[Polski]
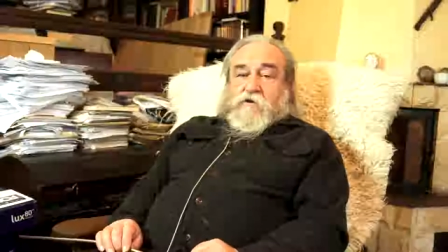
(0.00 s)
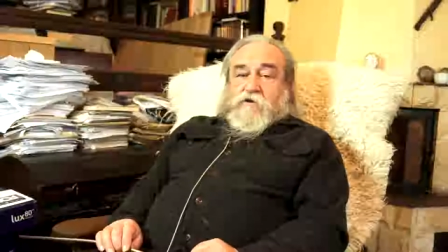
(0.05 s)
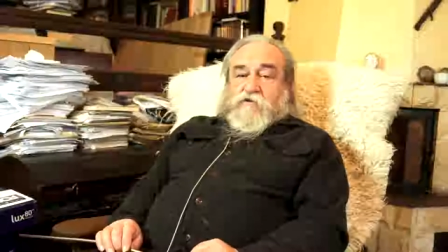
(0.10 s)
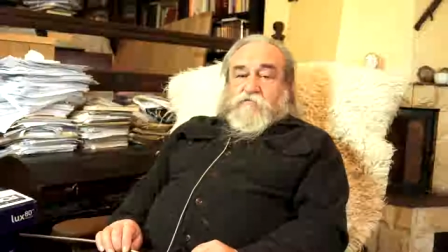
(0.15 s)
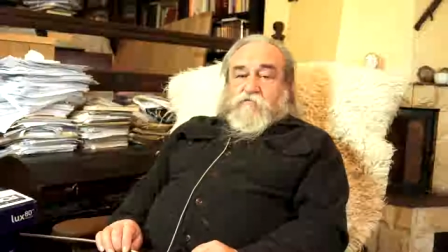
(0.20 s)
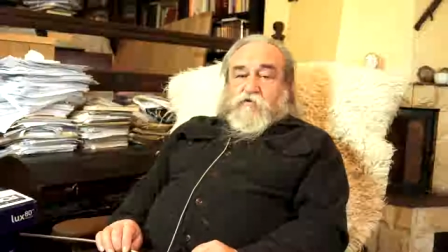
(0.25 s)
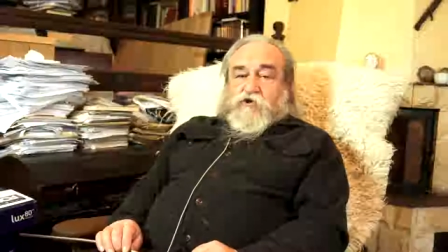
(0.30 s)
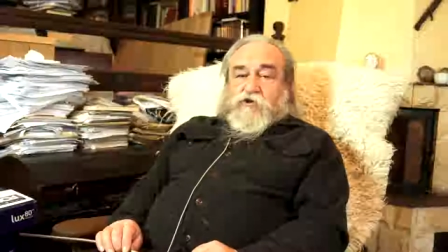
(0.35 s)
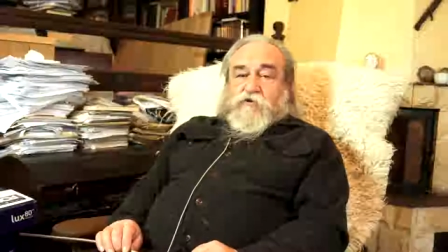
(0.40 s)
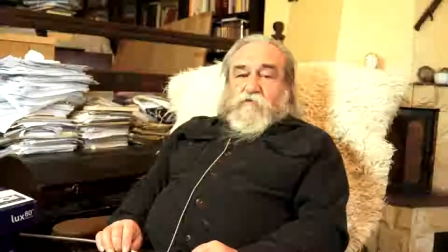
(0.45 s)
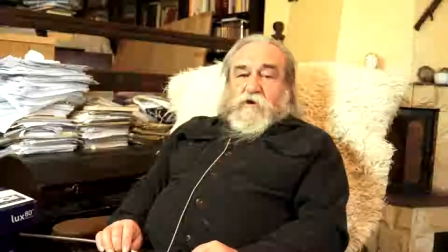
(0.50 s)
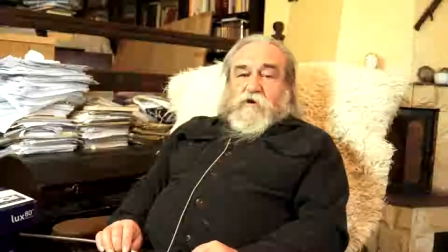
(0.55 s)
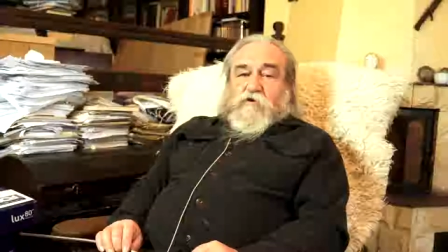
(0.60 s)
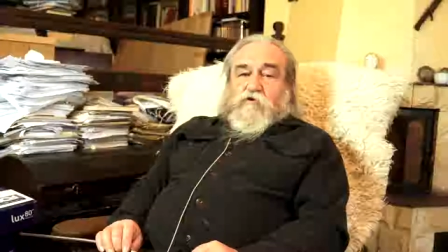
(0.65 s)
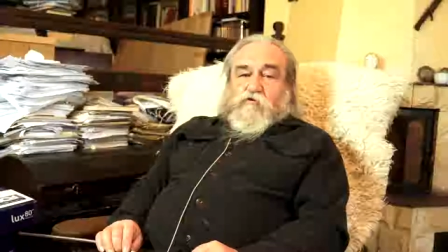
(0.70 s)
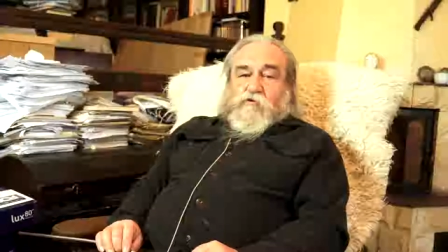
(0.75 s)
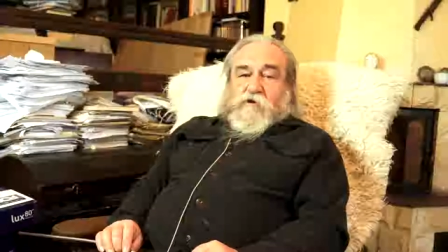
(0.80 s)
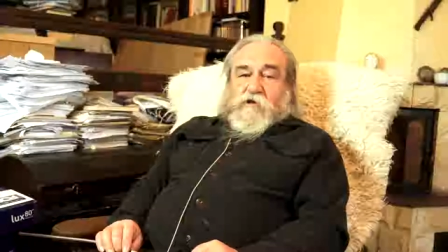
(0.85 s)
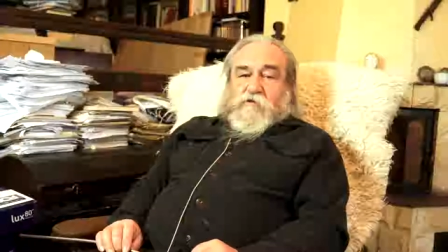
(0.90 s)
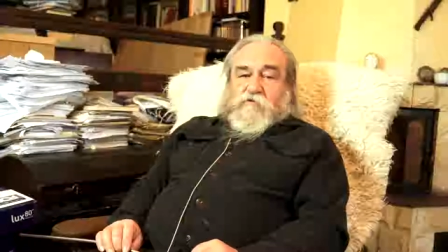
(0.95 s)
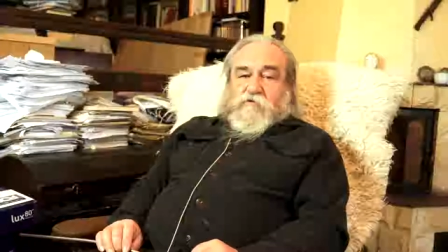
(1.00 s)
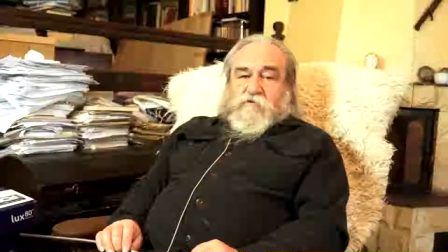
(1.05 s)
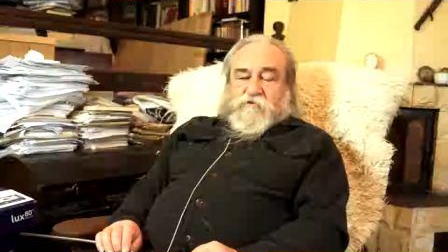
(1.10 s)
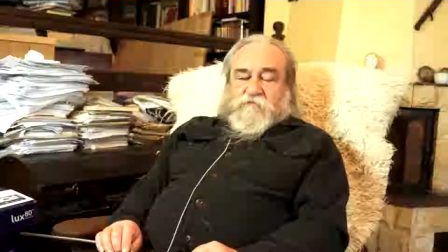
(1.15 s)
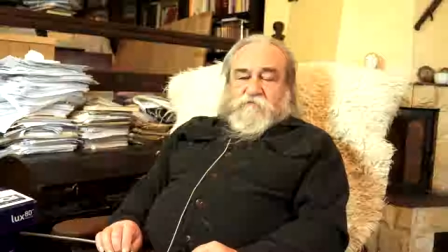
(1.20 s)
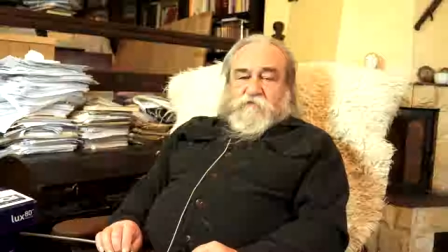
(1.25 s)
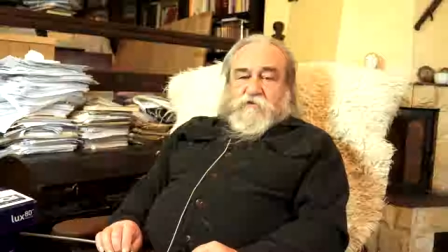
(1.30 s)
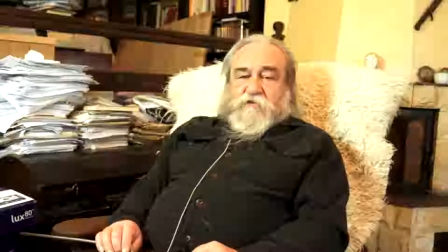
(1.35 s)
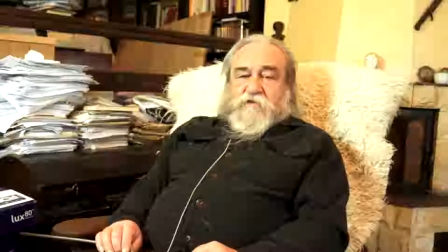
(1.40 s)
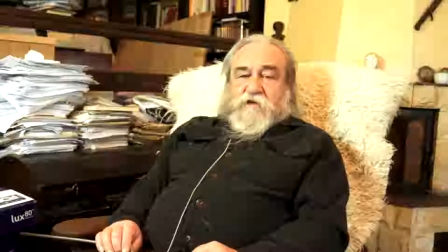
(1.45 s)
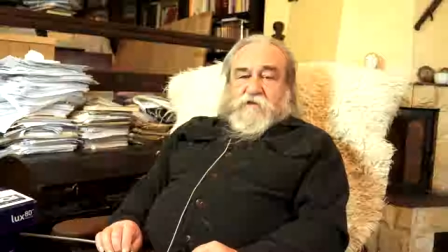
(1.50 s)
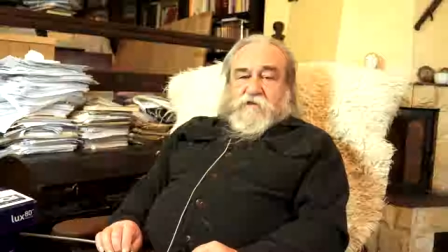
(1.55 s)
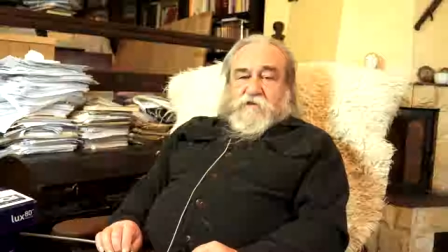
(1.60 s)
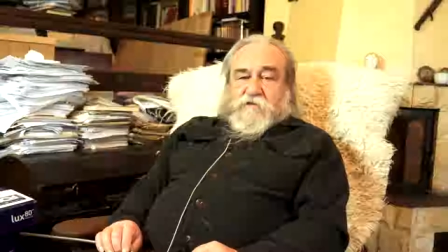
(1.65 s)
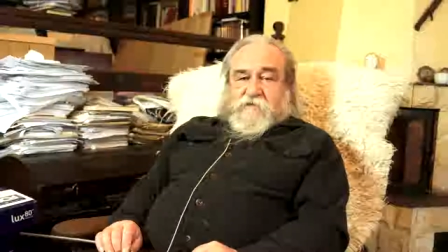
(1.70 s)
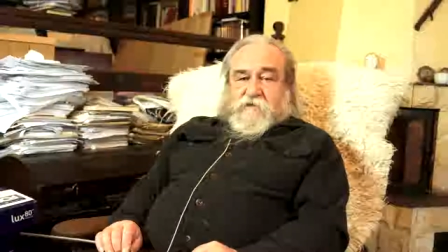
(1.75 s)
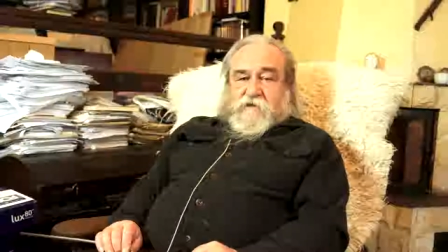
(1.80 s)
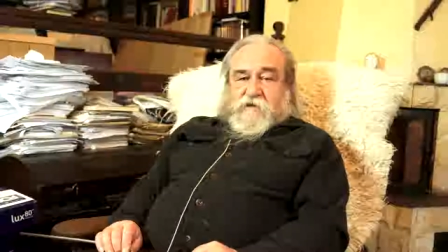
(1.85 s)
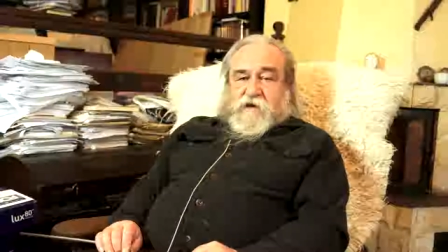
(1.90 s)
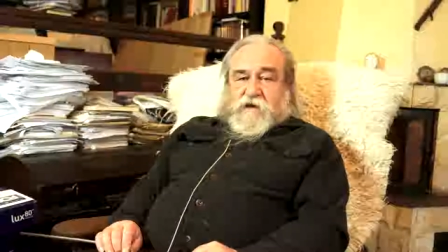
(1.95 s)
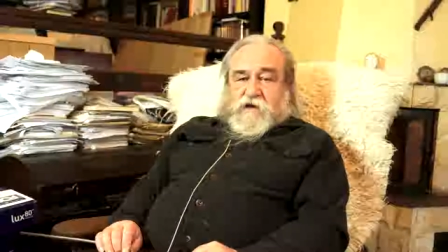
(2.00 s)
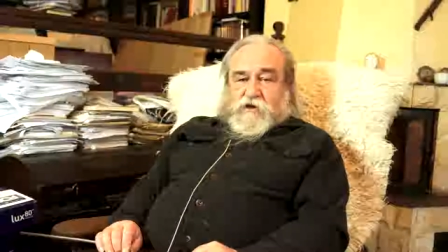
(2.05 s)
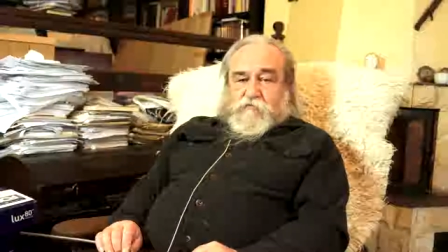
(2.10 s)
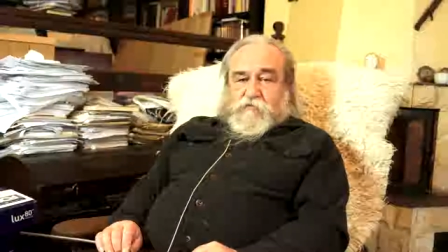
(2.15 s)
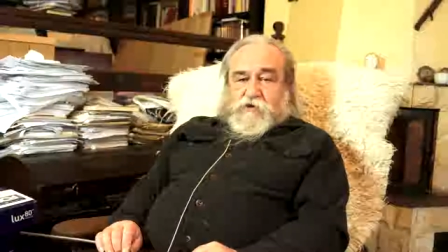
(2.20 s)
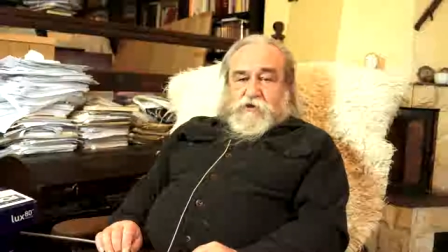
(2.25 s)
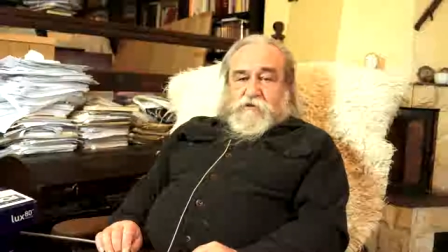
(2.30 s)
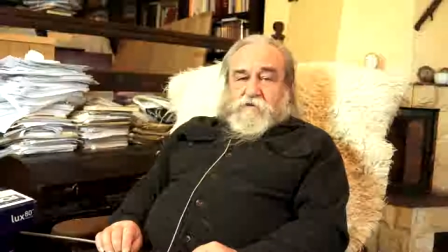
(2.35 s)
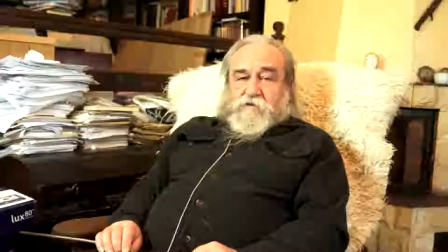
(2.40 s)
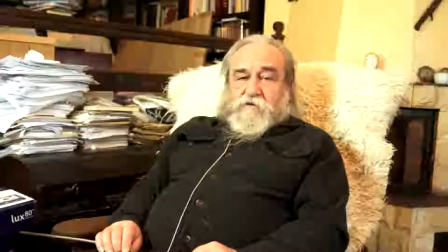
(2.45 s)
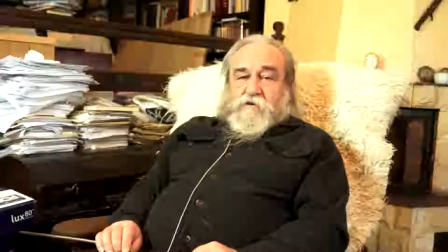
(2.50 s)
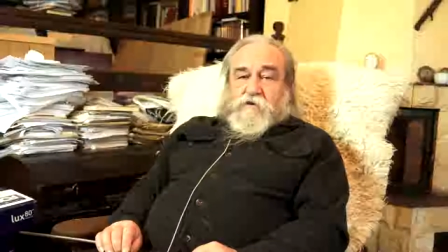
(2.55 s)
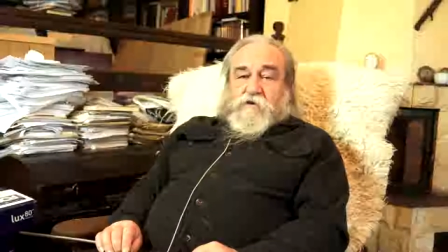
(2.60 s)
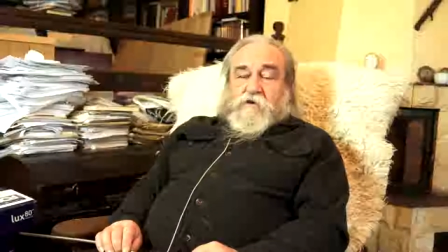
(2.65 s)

zmusiła króla do rozwiązania tej armii.